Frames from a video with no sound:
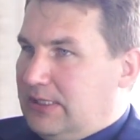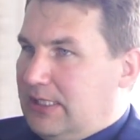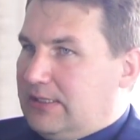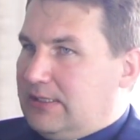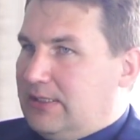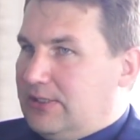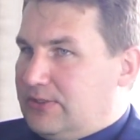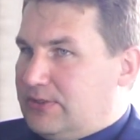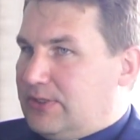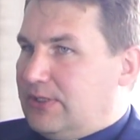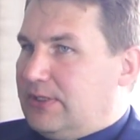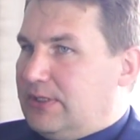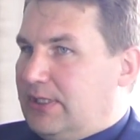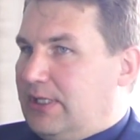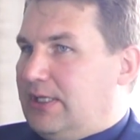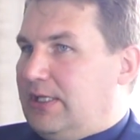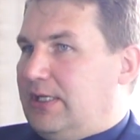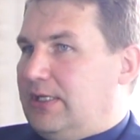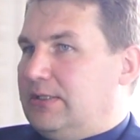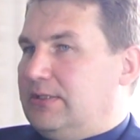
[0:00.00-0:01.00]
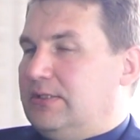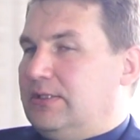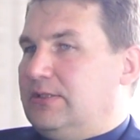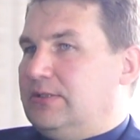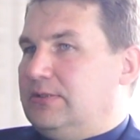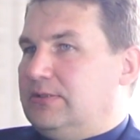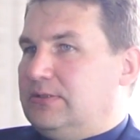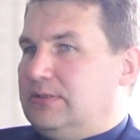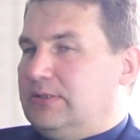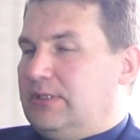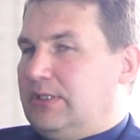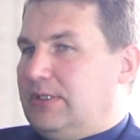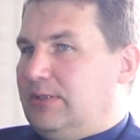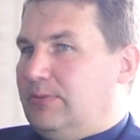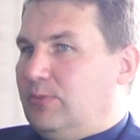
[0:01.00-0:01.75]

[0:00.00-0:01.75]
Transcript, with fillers: nadać ten charakter taki